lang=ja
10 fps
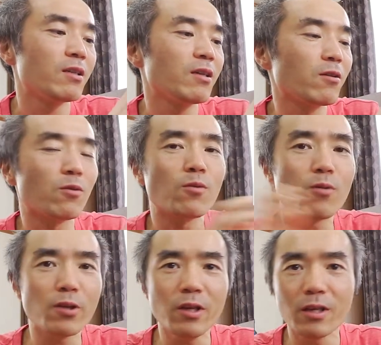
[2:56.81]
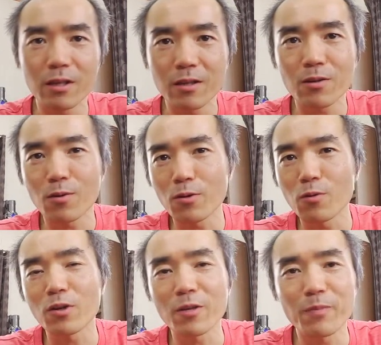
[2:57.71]
だけど、ここに、ここ
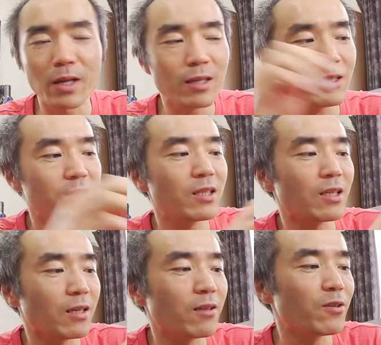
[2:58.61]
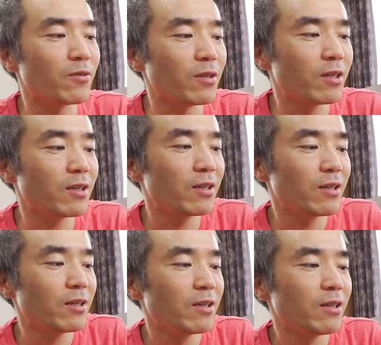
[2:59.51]
に置きっぱなしにしてたっていうね。
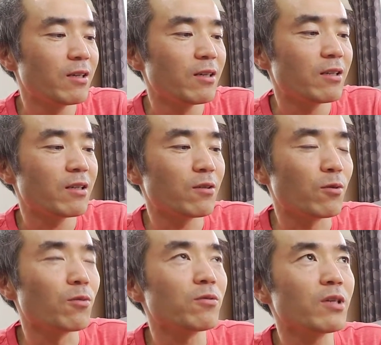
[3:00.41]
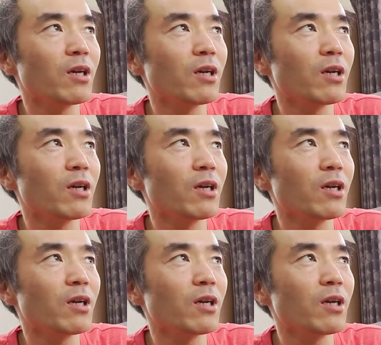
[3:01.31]
あどのぐ